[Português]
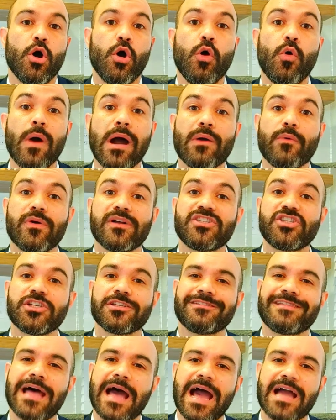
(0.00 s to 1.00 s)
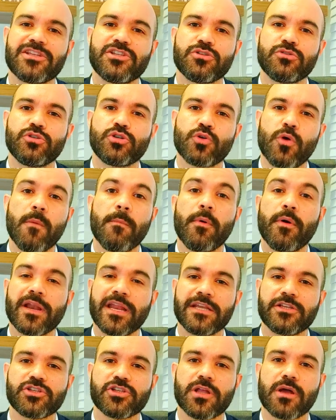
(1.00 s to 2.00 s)
ou a quantidade dos
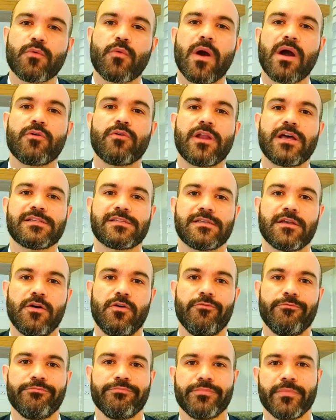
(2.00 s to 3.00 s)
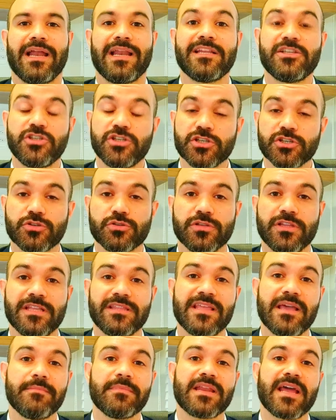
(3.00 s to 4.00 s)
componentes da coagulação. Além disso,
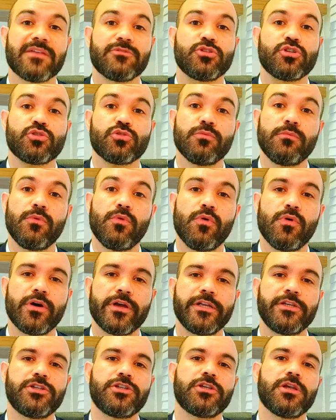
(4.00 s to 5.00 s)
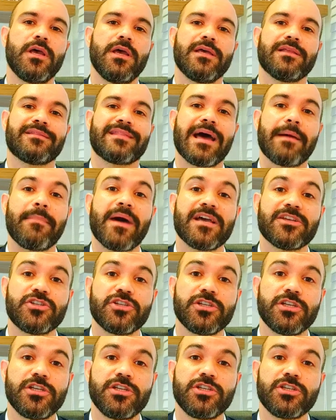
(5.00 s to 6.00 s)
determinados tumores,
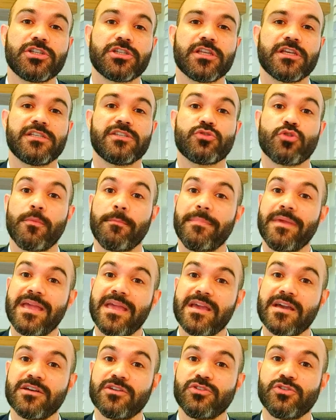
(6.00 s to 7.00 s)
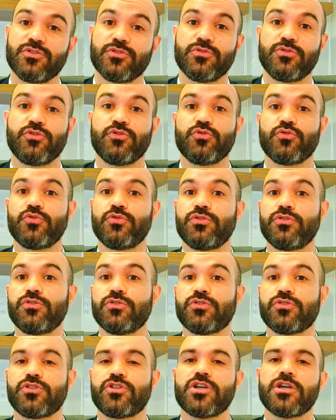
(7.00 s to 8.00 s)
tabagistas, obesos,
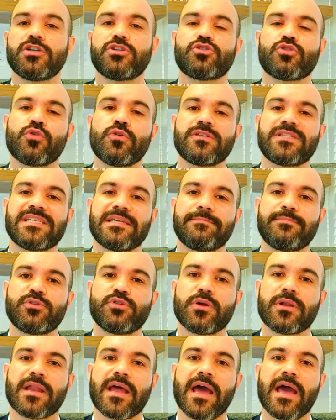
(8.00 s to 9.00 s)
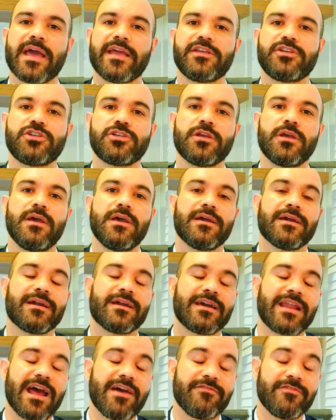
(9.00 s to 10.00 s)
uso de anticoncepcionais,
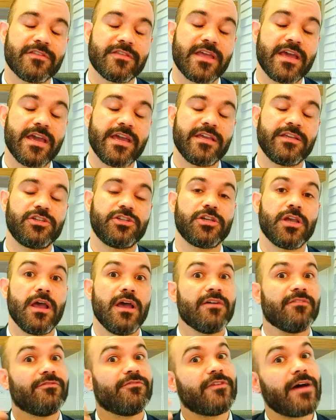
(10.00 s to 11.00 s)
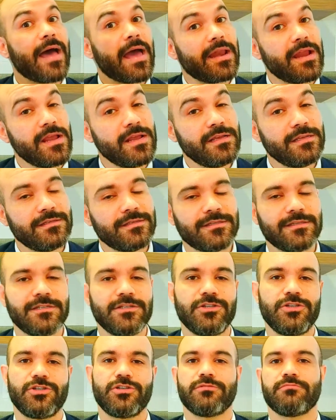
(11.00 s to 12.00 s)
gravidez,
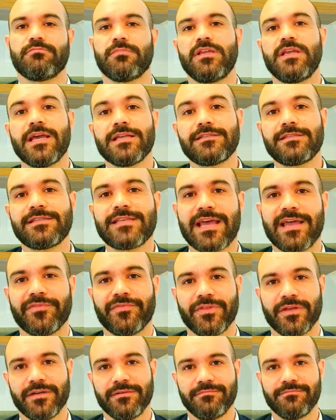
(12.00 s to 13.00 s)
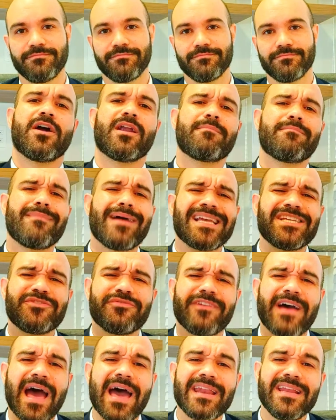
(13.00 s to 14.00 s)
varizes e etc. Ah, mas
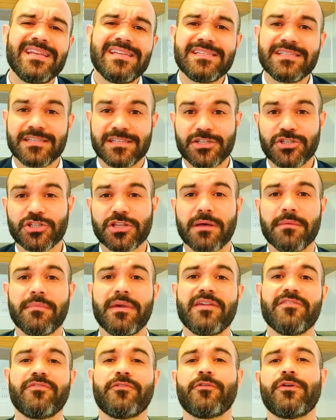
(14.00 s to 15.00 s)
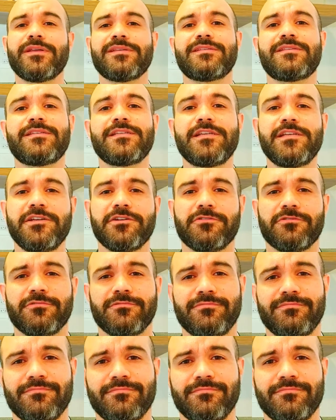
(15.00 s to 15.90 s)
varizes também influenciam?